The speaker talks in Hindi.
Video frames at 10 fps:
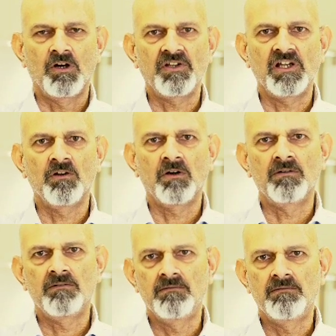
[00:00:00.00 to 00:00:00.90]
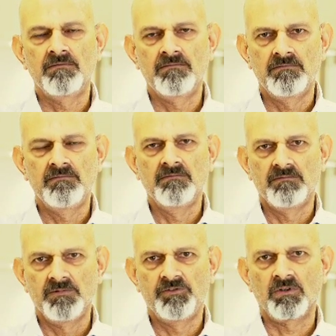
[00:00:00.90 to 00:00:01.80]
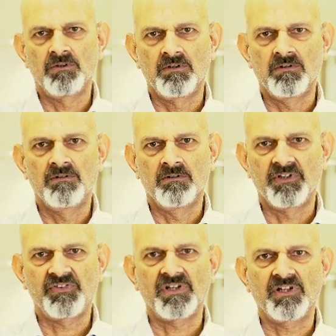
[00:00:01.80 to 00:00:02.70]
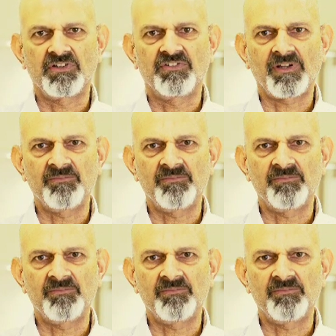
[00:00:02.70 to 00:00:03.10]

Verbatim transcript: और ये लोग जो रिसर्च इस